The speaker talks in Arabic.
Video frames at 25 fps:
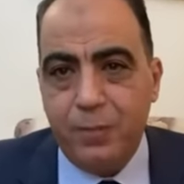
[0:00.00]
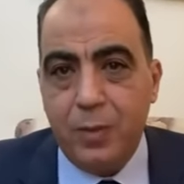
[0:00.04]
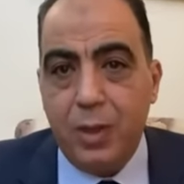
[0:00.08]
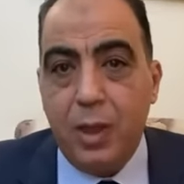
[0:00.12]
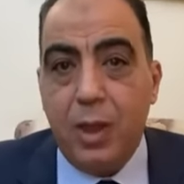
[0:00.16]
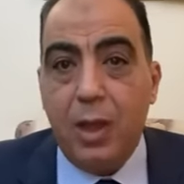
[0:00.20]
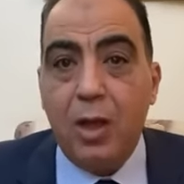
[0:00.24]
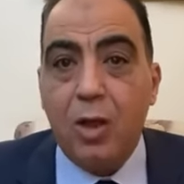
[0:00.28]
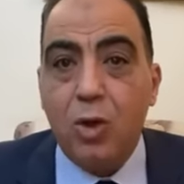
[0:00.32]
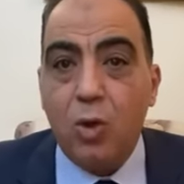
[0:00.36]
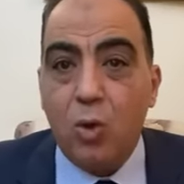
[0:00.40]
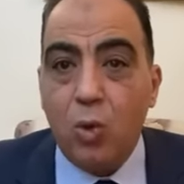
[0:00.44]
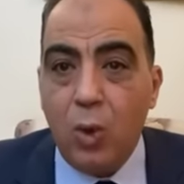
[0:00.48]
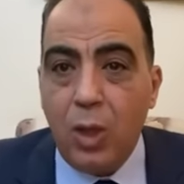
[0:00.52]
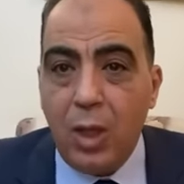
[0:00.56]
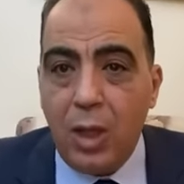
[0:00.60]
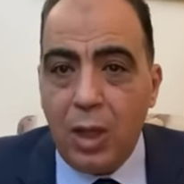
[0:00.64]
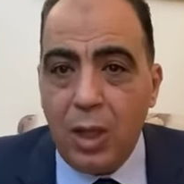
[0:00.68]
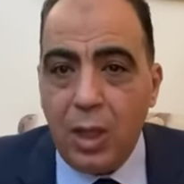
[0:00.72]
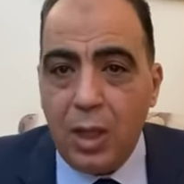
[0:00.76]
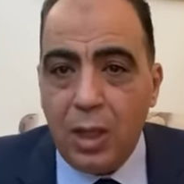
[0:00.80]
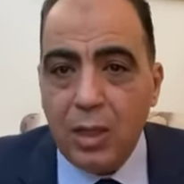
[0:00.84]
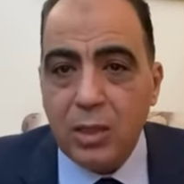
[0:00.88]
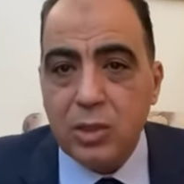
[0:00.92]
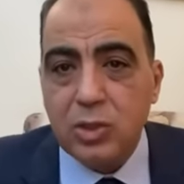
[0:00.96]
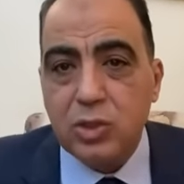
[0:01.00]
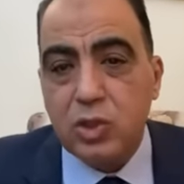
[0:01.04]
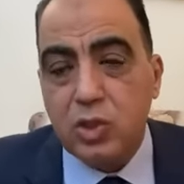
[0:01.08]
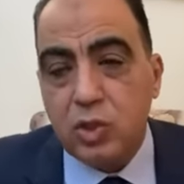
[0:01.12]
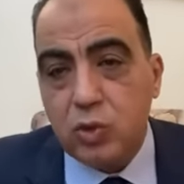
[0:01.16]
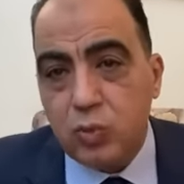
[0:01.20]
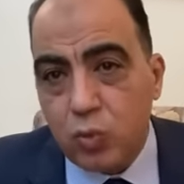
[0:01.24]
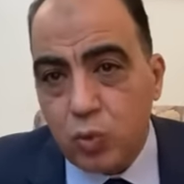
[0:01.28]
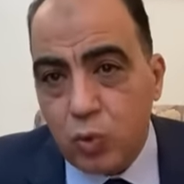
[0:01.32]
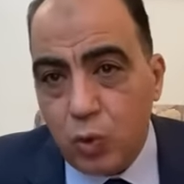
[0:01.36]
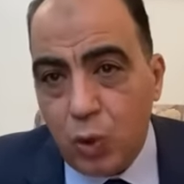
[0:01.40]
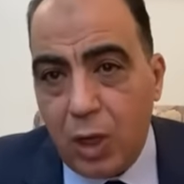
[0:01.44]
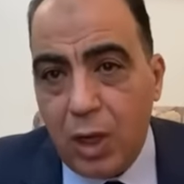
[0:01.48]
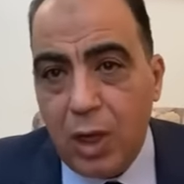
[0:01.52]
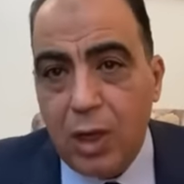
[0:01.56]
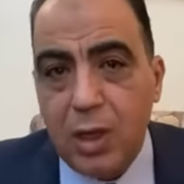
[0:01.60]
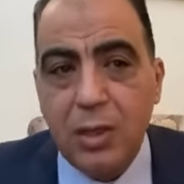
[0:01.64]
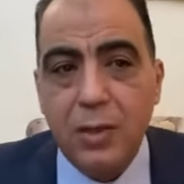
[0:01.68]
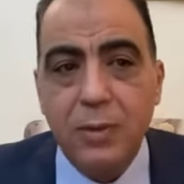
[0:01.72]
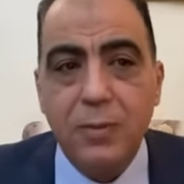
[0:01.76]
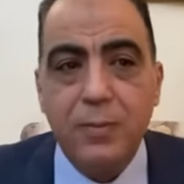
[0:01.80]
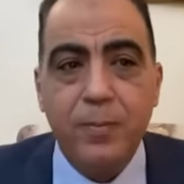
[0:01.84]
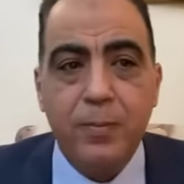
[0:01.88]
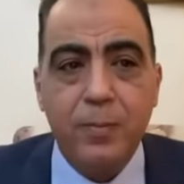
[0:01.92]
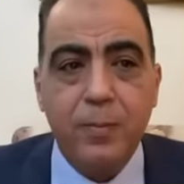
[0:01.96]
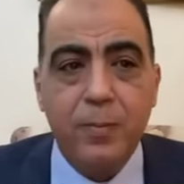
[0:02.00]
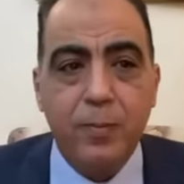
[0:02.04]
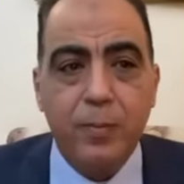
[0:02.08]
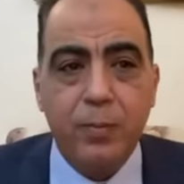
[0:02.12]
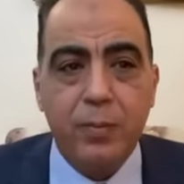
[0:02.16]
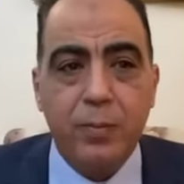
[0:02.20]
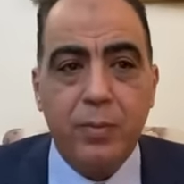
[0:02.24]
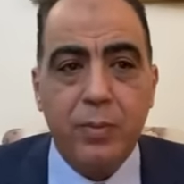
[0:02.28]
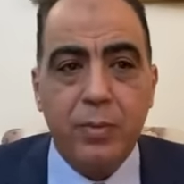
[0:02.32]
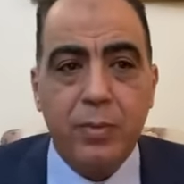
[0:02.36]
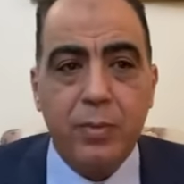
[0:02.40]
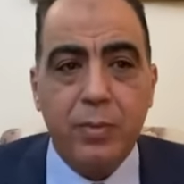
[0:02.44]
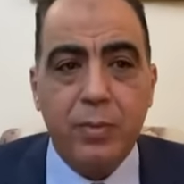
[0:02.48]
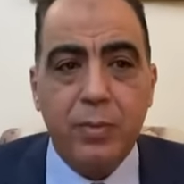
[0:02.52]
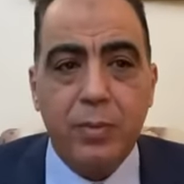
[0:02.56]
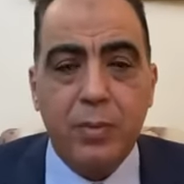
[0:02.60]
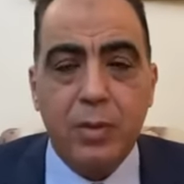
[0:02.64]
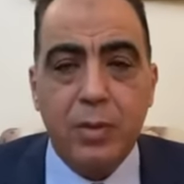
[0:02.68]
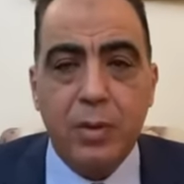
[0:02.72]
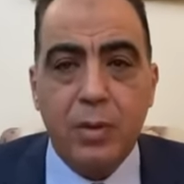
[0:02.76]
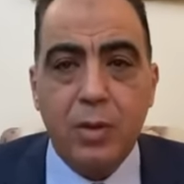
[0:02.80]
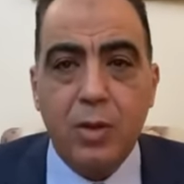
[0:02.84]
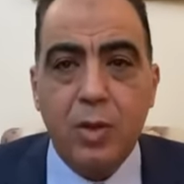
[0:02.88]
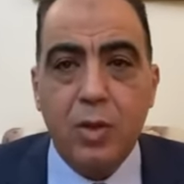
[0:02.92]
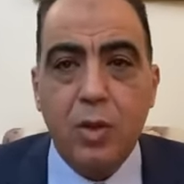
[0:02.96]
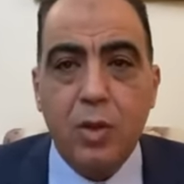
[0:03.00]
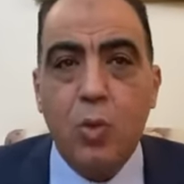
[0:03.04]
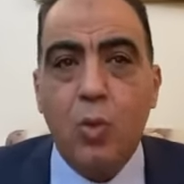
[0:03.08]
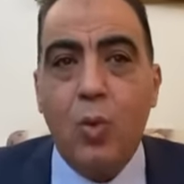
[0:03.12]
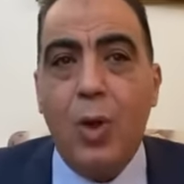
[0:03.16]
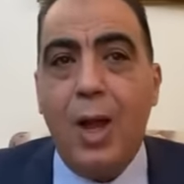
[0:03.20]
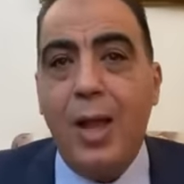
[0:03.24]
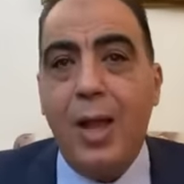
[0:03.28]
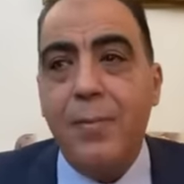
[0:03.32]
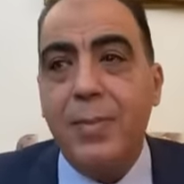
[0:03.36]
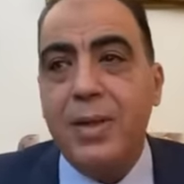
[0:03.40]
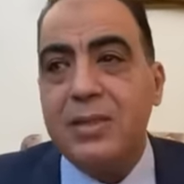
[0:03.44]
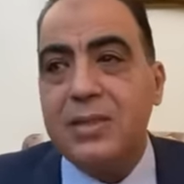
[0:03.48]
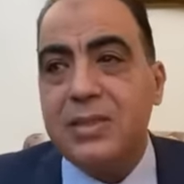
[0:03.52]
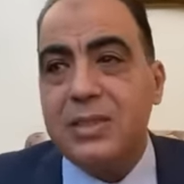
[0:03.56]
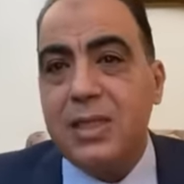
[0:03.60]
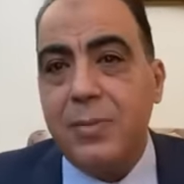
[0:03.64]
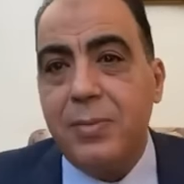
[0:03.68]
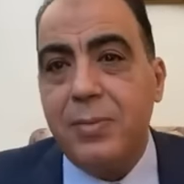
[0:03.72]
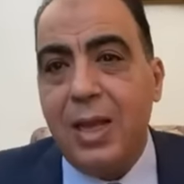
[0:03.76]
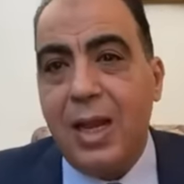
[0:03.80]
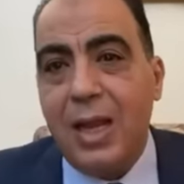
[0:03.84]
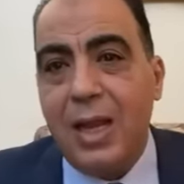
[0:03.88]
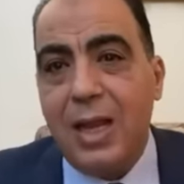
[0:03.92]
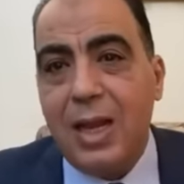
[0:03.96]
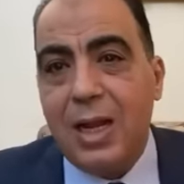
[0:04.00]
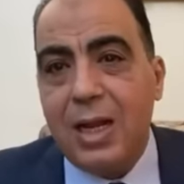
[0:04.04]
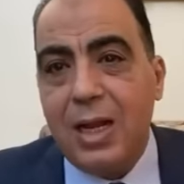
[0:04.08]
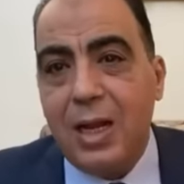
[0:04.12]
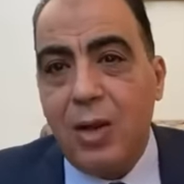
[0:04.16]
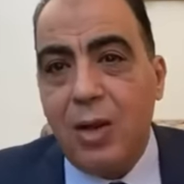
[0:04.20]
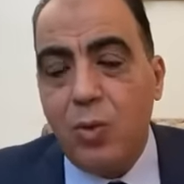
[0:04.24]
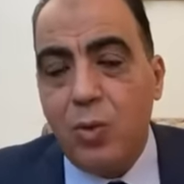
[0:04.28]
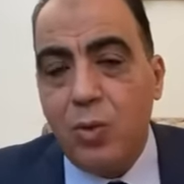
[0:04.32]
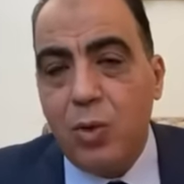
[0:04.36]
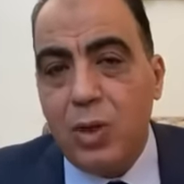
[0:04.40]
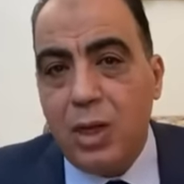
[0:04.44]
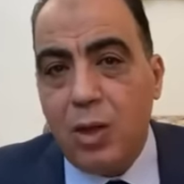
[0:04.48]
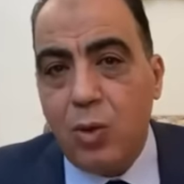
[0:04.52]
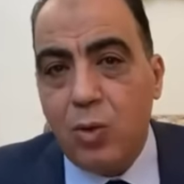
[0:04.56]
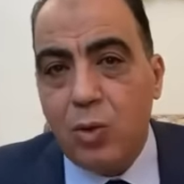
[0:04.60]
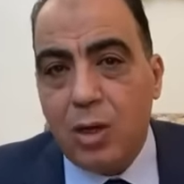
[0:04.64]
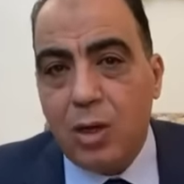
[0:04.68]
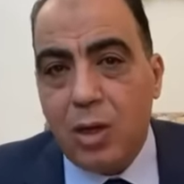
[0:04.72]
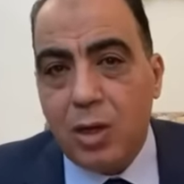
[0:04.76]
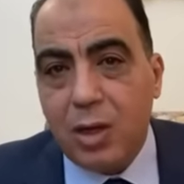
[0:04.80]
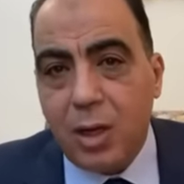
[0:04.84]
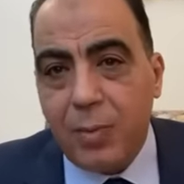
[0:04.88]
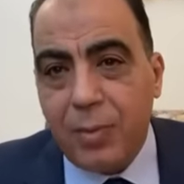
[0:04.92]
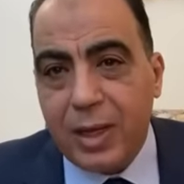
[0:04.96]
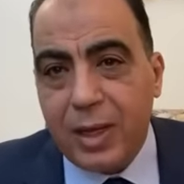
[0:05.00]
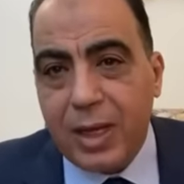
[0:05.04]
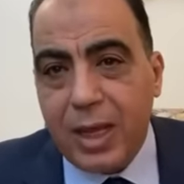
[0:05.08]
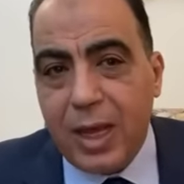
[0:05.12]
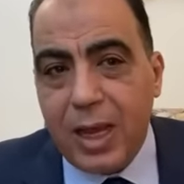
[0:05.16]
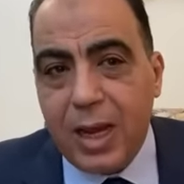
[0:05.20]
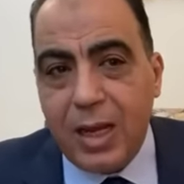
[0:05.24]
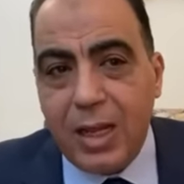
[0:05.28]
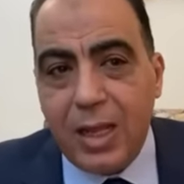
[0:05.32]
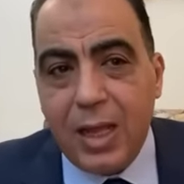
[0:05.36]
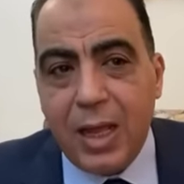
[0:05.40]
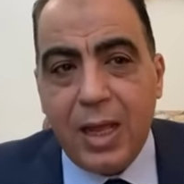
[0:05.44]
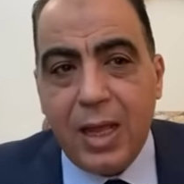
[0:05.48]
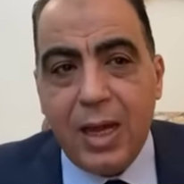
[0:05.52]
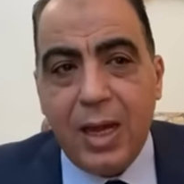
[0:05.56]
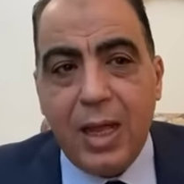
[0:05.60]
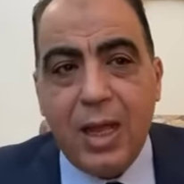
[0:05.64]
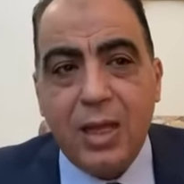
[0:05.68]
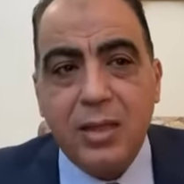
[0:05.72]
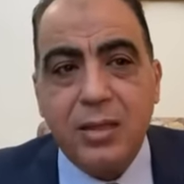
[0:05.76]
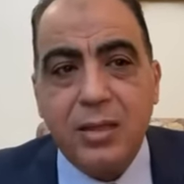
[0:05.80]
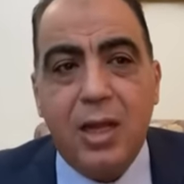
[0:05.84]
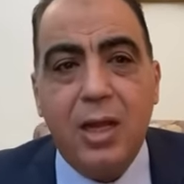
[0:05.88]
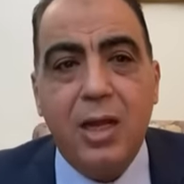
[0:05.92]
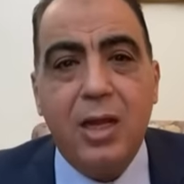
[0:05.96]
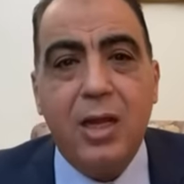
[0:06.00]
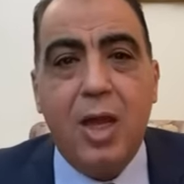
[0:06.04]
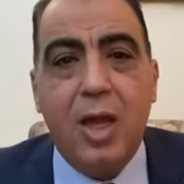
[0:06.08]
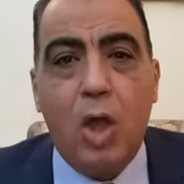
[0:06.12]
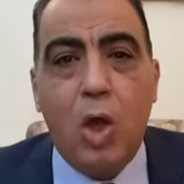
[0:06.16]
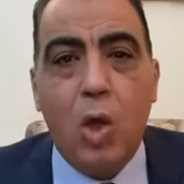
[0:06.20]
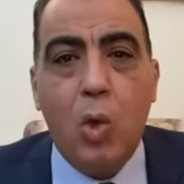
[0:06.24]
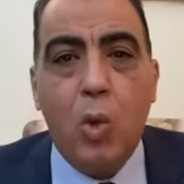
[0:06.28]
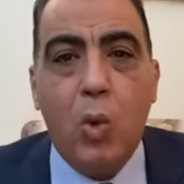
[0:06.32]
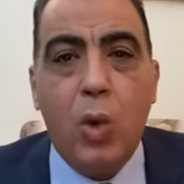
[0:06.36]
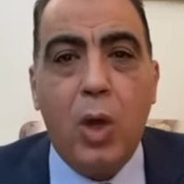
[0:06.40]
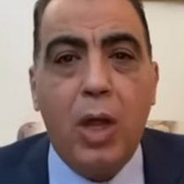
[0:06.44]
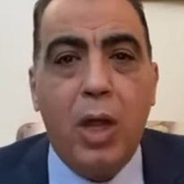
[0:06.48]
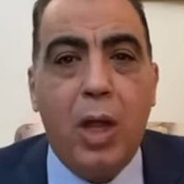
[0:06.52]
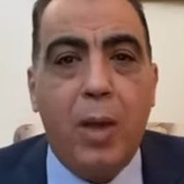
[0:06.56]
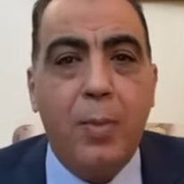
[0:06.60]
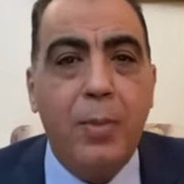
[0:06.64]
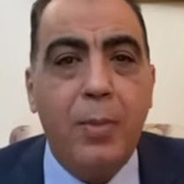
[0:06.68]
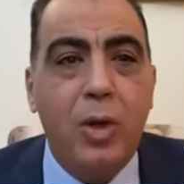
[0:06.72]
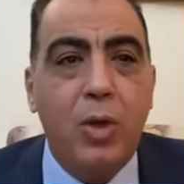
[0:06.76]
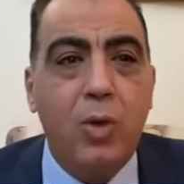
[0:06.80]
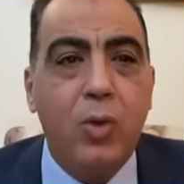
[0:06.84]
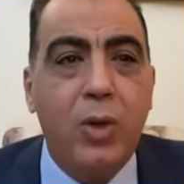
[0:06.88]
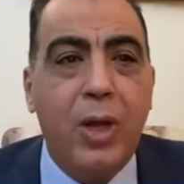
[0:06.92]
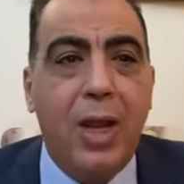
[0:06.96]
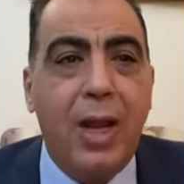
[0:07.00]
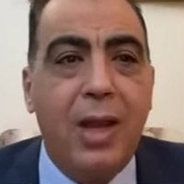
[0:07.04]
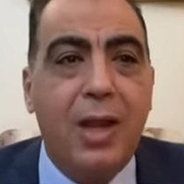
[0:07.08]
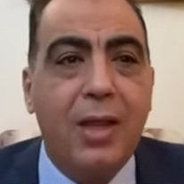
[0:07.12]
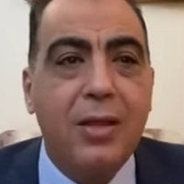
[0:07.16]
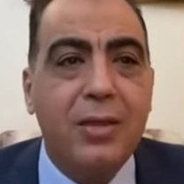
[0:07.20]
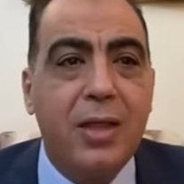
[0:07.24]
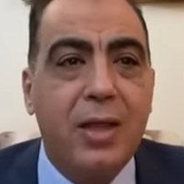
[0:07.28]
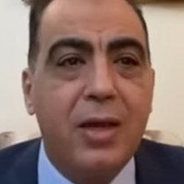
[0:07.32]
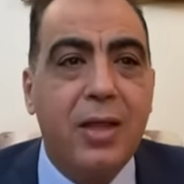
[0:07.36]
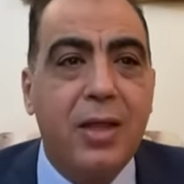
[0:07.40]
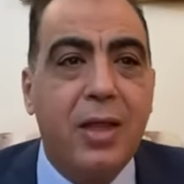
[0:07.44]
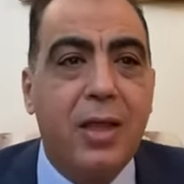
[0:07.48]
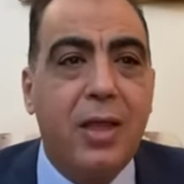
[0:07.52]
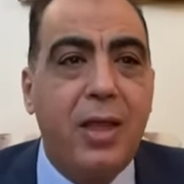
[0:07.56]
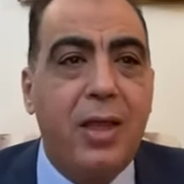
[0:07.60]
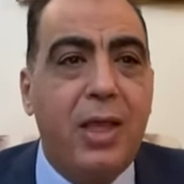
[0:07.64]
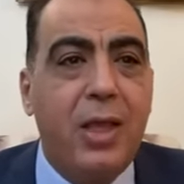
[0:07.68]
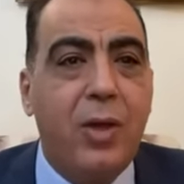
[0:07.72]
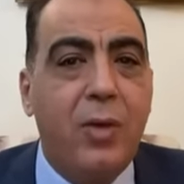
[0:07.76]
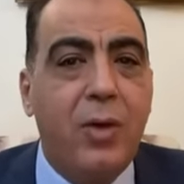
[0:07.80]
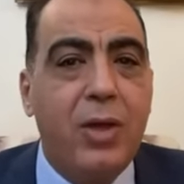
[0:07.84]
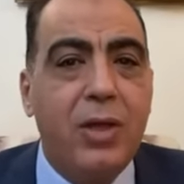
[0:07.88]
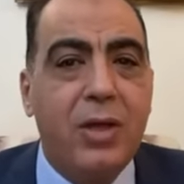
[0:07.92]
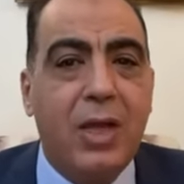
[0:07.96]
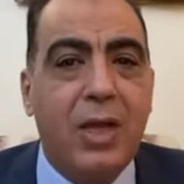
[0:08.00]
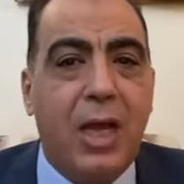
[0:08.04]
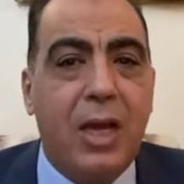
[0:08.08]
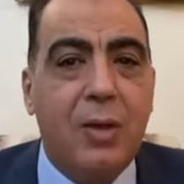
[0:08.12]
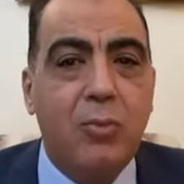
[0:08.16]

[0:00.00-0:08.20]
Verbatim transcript: أقواها سموحة واحمد سامي قال لك لو لو كهربا جالي انا هدلعه وهعمل له نقله تاريخيه وهيرجع